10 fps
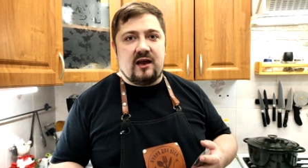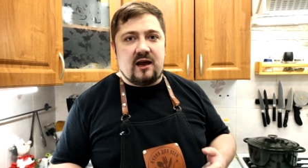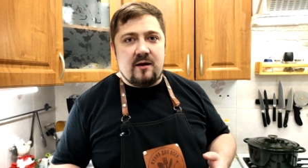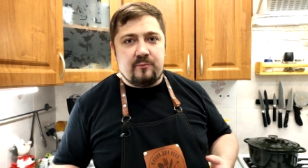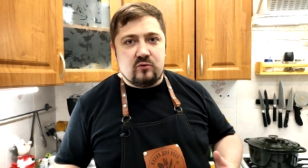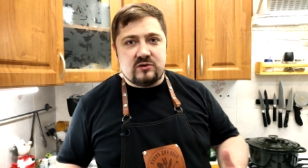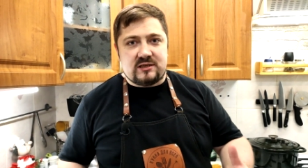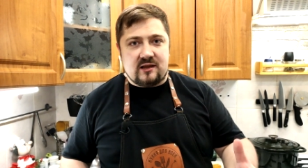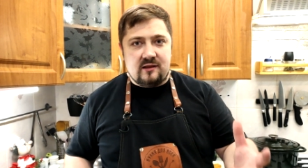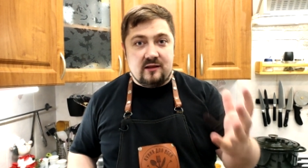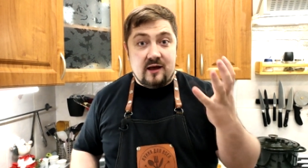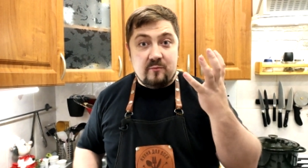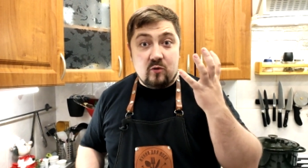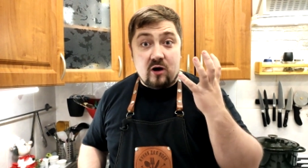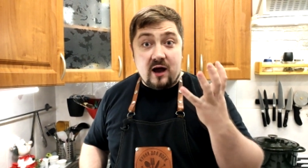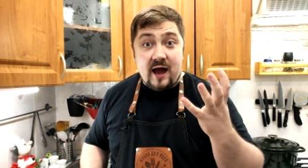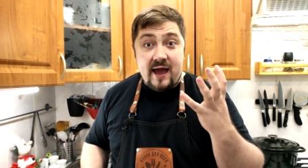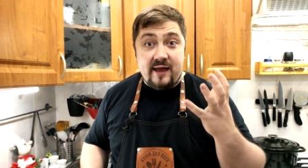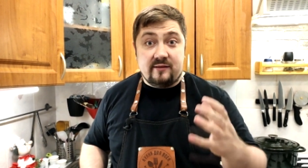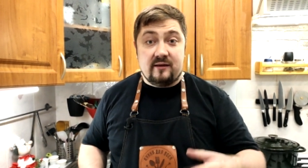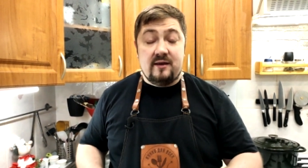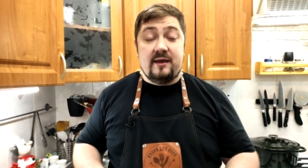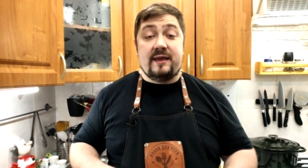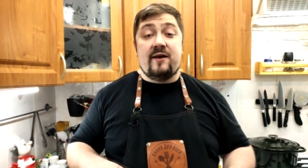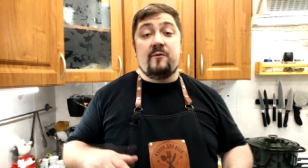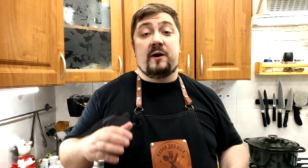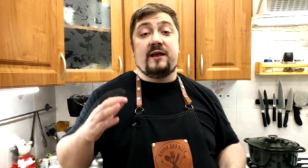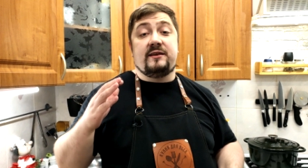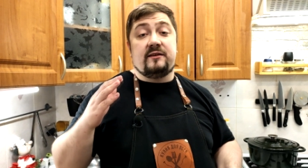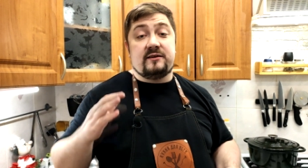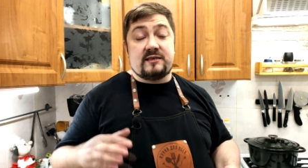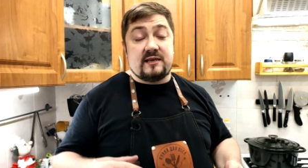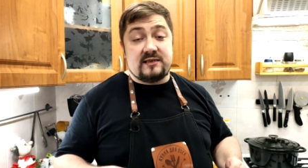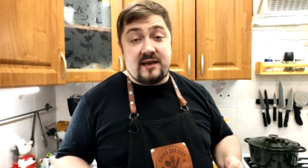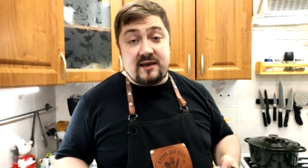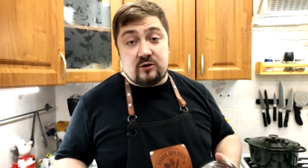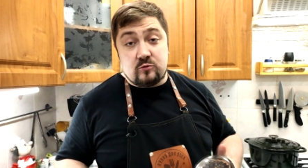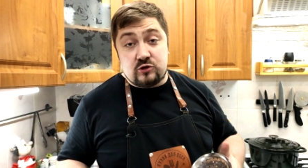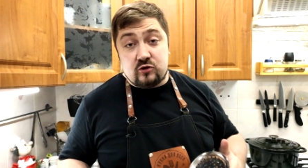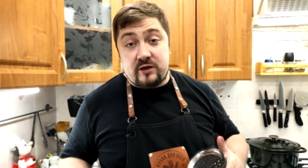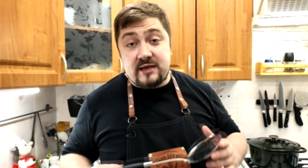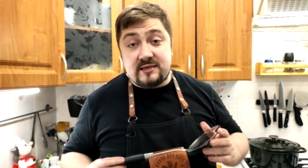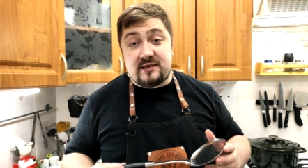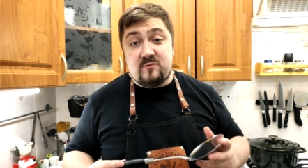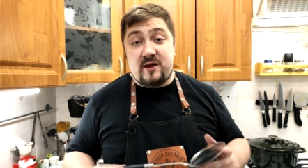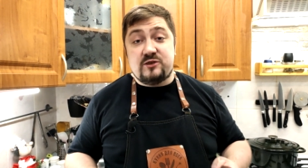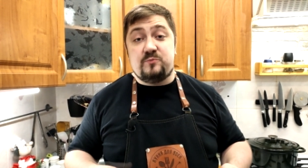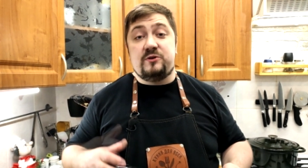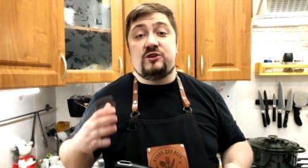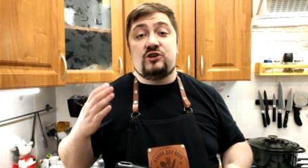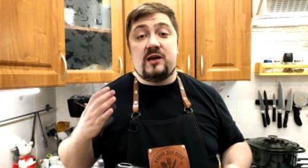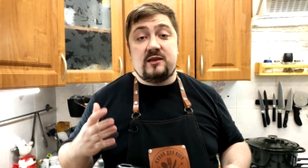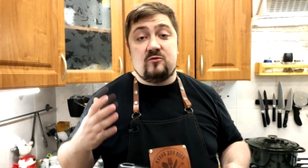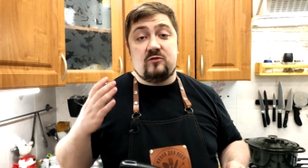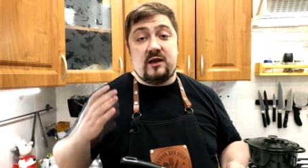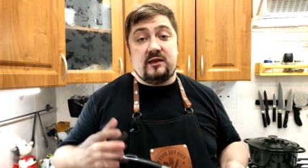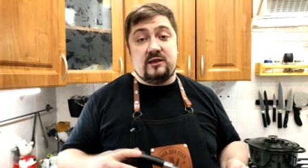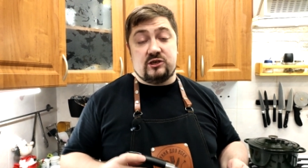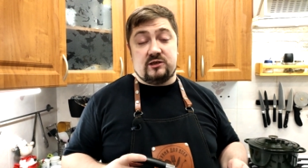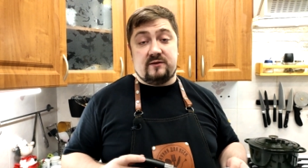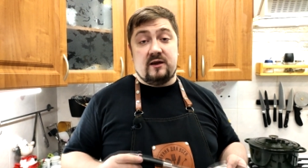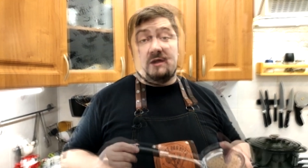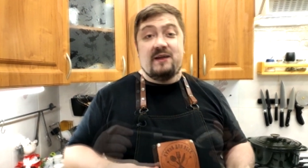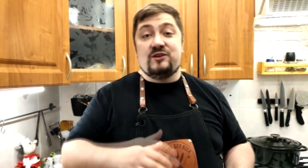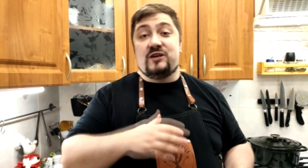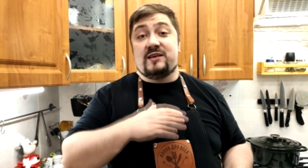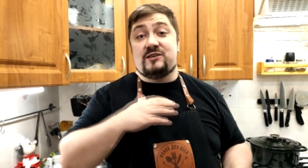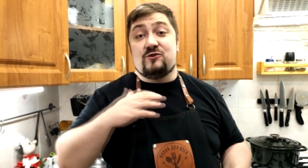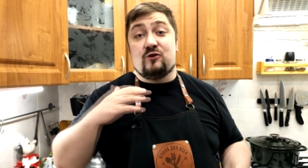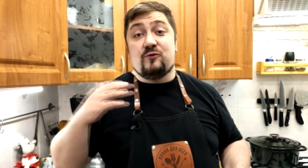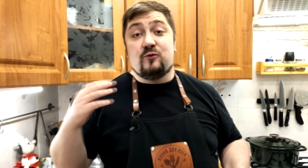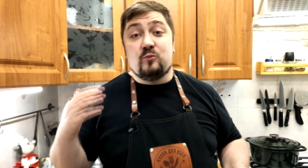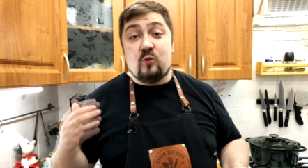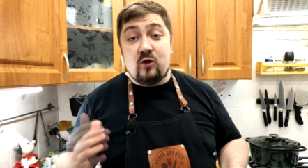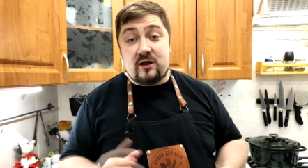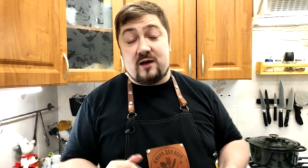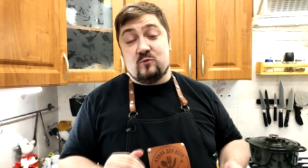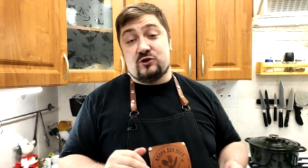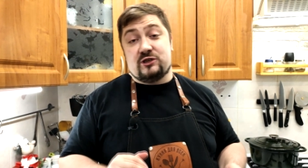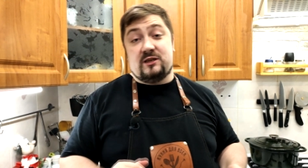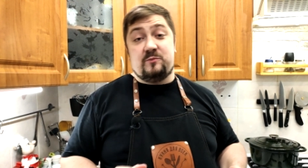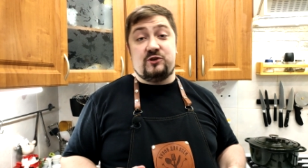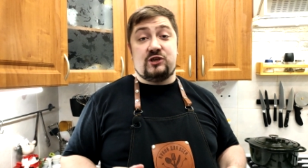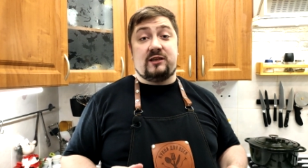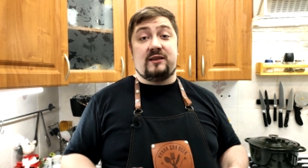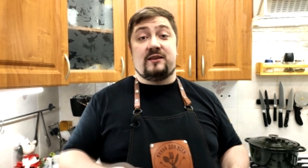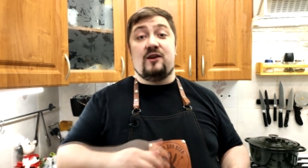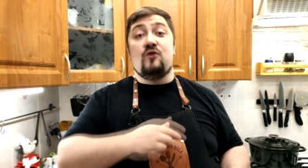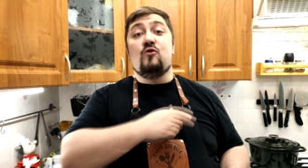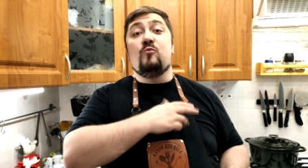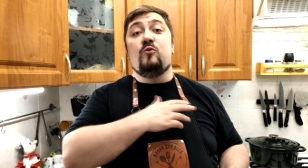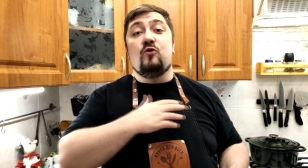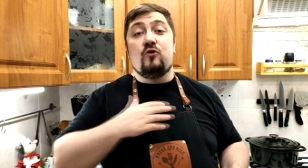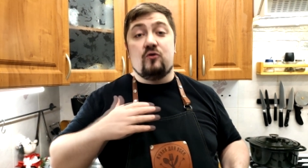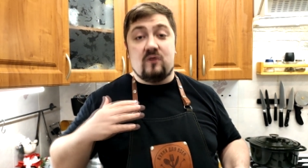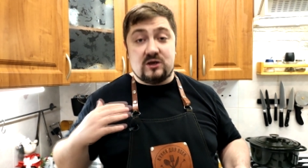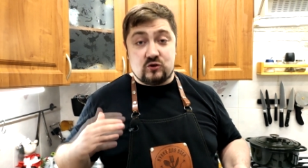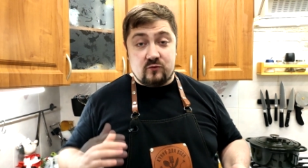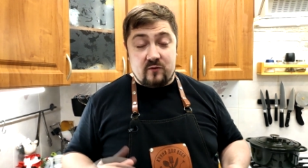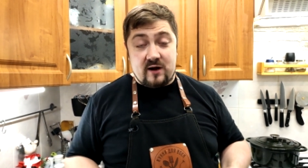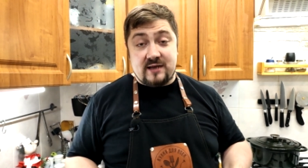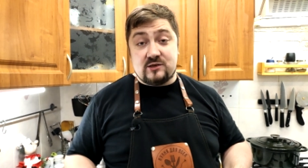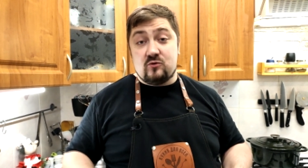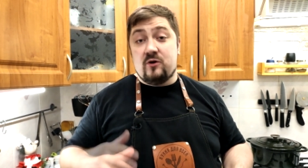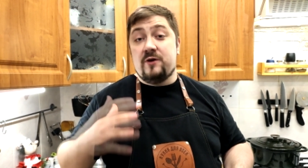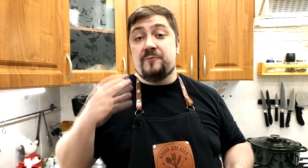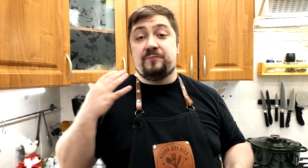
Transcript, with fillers: капуста набухает, я вам хотел рассказать о том, что я занимаюсь печатью на одежде. Чаще всего на футболках можно напечатать любую вашу фразу –